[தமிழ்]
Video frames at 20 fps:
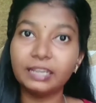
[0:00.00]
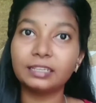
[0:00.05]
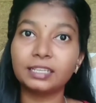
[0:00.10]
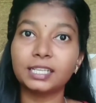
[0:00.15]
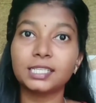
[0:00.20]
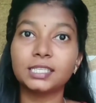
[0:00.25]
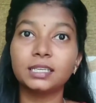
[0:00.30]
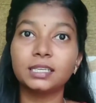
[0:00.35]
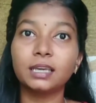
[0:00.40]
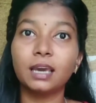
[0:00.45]

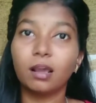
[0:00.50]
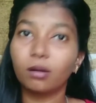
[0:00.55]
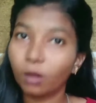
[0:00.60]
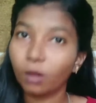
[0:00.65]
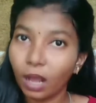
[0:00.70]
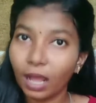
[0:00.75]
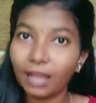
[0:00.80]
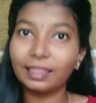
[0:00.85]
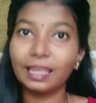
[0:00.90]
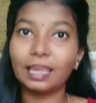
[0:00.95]
இன்ட்ரெஸ்டிங்கா
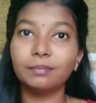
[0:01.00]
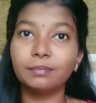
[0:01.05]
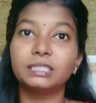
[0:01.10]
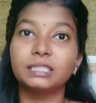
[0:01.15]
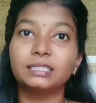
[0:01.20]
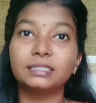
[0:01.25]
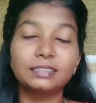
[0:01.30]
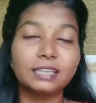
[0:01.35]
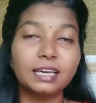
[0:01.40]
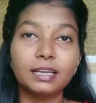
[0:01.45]
இருக்கோ அதே
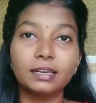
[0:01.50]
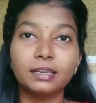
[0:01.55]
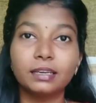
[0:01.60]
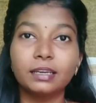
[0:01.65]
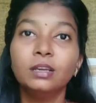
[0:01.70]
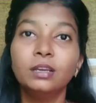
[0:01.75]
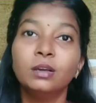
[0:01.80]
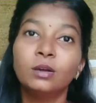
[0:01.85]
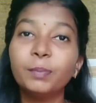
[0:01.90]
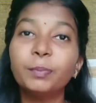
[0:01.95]
மாதிரி தான்
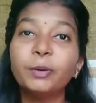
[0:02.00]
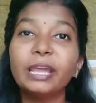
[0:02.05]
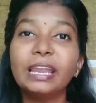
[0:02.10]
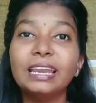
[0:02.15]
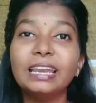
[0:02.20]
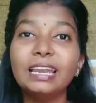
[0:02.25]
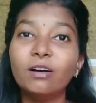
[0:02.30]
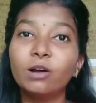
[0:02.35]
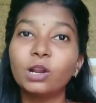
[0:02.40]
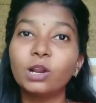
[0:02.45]
இருக்கு இப்போ
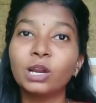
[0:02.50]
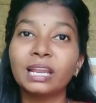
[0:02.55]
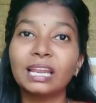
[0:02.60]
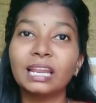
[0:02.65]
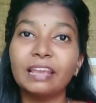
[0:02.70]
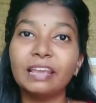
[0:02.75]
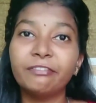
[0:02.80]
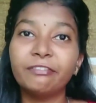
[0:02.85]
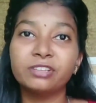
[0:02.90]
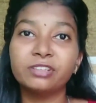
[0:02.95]
என்ன அவங்களோட
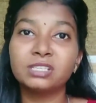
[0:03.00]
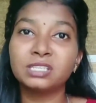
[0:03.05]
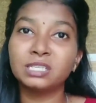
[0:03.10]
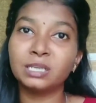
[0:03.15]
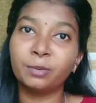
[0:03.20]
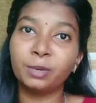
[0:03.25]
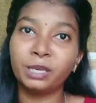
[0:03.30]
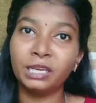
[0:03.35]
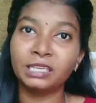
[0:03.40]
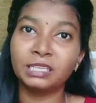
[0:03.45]
லைஃப்
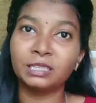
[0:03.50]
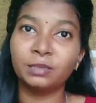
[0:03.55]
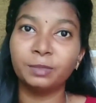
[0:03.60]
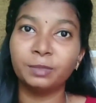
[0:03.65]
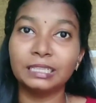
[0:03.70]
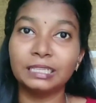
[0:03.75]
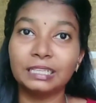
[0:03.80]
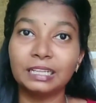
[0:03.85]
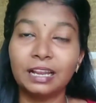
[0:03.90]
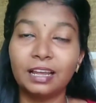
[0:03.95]
ஹிஸ்டரி அப்படின்றத
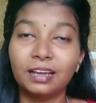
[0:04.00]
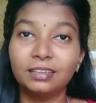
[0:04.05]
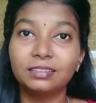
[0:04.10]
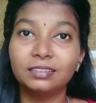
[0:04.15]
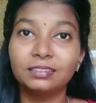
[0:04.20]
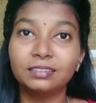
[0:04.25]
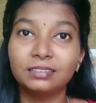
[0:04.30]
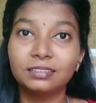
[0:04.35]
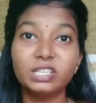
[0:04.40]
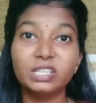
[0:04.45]
பாத்துடலாம்
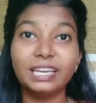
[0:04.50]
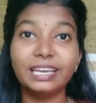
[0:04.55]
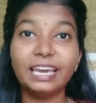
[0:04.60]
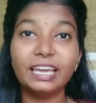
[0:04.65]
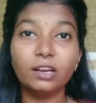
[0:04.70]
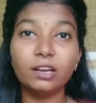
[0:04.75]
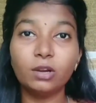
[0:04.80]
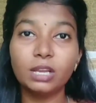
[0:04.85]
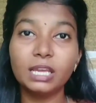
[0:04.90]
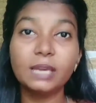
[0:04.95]
ஜே கே
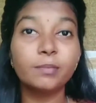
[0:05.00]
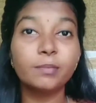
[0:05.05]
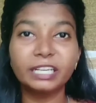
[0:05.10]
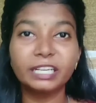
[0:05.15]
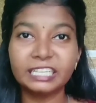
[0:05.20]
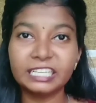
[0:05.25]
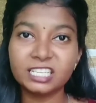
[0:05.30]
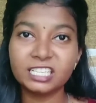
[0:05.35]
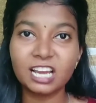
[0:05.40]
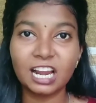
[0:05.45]
ரோலிங்
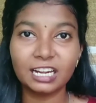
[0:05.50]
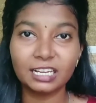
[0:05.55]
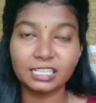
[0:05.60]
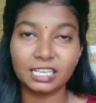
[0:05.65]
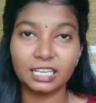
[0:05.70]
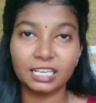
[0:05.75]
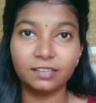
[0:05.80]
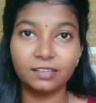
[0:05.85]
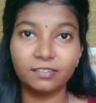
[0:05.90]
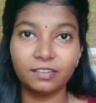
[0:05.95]
பிரிட்டிஷ் நாட்டை
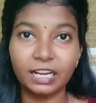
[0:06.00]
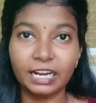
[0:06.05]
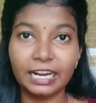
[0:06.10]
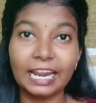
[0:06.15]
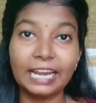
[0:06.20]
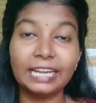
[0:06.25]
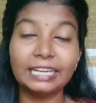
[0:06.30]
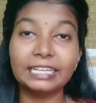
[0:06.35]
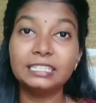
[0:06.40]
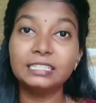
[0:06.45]
சேர்ந்தவங்க
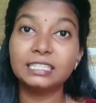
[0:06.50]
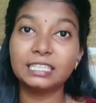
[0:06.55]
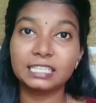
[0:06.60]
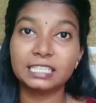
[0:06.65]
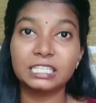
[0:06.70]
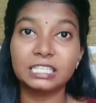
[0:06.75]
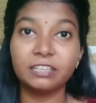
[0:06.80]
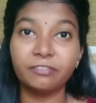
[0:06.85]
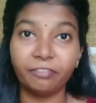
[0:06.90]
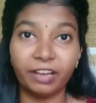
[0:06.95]
நைன்டீன்
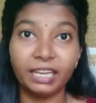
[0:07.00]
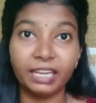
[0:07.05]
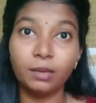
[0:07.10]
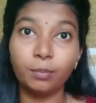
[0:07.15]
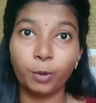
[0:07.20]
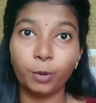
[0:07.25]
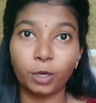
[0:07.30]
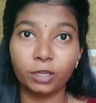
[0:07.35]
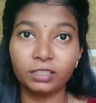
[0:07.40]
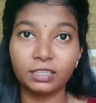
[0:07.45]
சிக்ஸ்டி ஃபைவ்ல
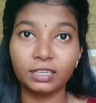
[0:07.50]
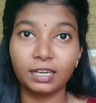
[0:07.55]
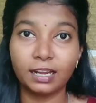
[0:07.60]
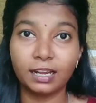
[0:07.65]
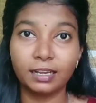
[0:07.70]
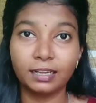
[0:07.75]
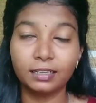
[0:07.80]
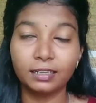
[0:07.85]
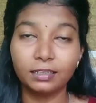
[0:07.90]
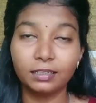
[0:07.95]

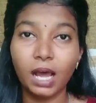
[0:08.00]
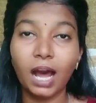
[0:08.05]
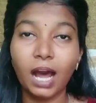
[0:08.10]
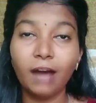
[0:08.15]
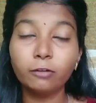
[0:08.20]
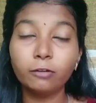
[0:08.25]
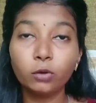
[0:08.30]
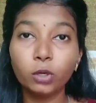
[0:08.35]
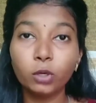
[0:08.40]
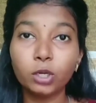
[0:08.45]
பிறந்திருக்காங்க
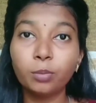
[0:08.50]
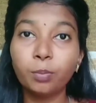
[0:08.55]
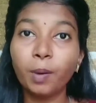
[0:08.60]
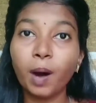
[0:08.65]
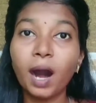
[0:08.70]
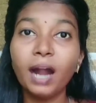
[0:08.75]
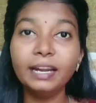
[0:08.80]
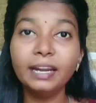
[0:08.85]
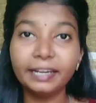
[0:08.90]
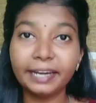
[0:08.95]
அவங்க ஒரு
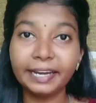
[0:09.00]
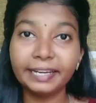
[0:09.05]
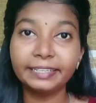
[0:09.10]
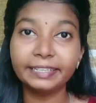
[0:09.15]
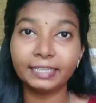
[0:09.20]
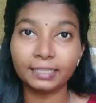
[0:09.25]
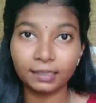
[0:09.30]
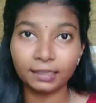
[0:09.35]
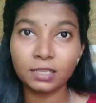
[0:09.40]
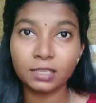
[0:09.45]
பாண்ட்
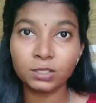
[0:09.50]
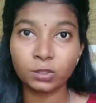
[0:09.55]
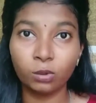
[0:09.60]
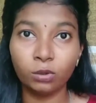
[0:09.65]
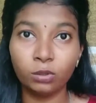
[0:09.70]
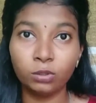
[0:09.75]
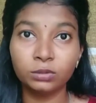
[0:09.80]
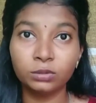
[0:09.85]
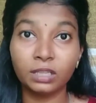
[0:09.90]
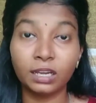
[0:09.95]
ரைட்டர் தான்
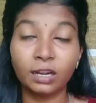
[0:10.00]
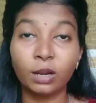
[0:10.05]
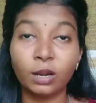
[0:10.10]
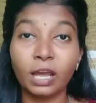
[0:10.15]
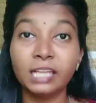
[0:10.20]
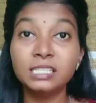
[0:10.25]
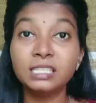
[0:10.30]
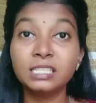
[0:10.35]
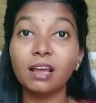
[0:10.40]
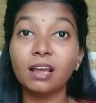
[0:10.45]
சொல்லணும் தன்னோட
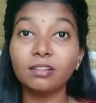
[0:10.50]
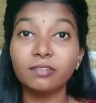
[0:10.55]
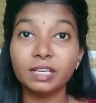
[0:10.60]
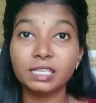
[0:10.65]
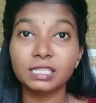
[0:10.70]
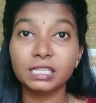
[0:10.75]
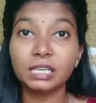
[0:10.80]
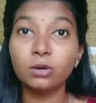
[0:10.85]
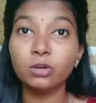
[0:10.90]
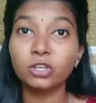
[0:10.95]
அஞ்சாவது
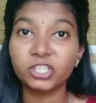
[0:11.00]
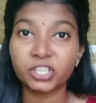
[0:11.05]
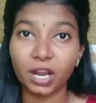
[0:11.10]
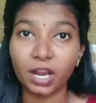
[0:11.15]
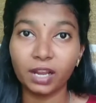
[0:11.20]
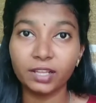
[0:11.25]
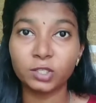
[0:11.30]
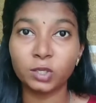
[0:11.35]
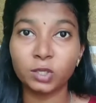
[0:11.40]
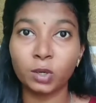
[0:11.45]
வயசுலயும் ஒரு
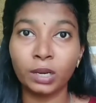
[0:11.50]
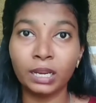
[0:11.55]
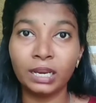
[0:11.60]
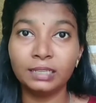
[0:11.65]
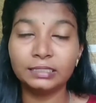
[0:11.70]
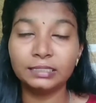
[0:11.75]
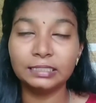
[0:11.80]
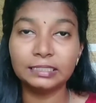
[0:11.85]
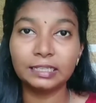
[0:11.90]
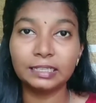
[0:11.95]
ஷார்ட் ஸ்டோரி
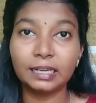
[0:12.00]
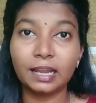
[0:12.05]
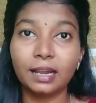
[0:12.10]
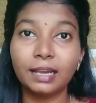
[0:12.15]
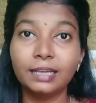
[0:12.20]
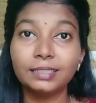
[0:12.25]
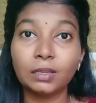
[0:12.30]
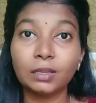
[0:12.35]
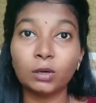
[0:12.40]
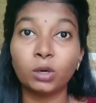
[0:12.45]
எழுதி
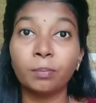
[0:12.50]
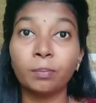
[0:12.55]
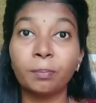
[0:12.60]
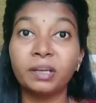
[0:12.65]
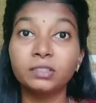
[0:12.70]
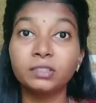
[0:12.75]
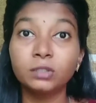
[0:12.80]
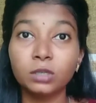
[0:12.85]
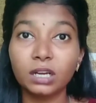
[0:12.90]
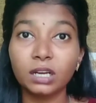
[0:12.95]
இருந்திருக்காங்க தன்னோட
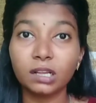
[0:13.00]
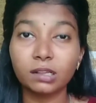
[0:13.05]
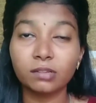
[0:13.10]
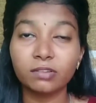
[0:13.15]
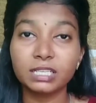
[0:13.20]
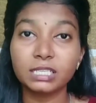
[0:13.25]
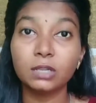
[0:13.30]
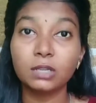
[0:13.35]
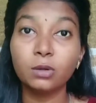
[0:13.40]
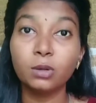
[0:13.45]
பதினோராவது
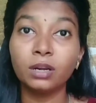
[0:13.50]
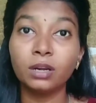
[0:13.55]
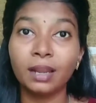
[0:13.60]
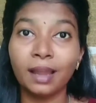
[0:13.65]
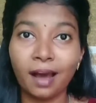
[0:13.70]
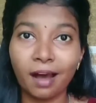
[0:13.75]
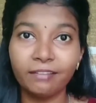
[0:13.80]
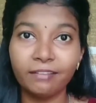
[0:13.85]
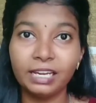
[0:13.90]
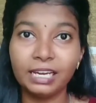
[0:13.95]
வயசுல ஒரு
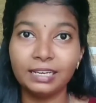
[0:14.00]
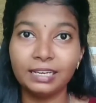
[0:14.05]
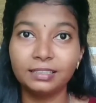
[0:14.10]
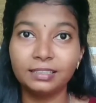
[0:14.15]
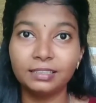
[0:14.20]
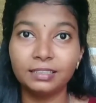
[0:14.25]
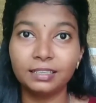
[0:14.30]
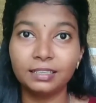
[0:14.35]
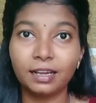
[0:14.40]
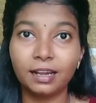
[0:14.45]
நாவலே
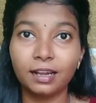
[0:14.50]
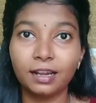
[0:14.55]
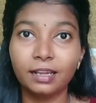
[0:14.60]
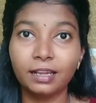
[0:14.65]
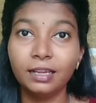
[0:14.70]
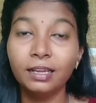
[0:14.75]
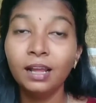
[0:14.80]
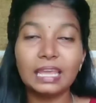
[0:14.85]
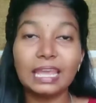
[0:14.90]
எழுதி இருந்திருக்காங்க